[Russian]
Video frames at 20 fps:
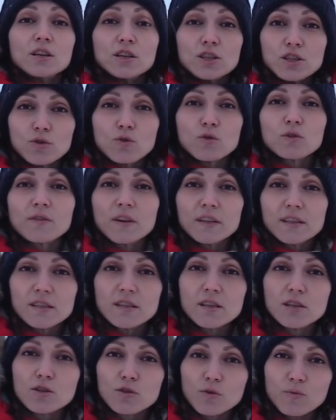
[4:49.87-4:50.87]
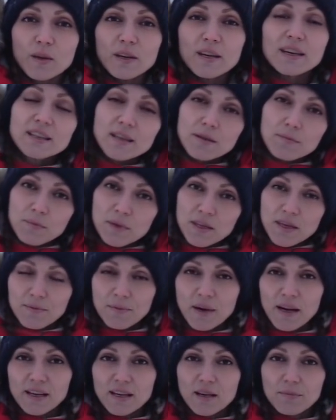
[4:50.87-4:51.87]
120 тысяч рублей. Это
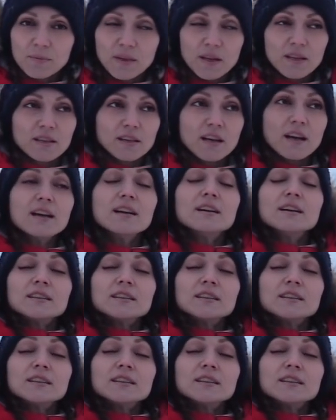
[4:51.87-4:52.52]
минимальная планка.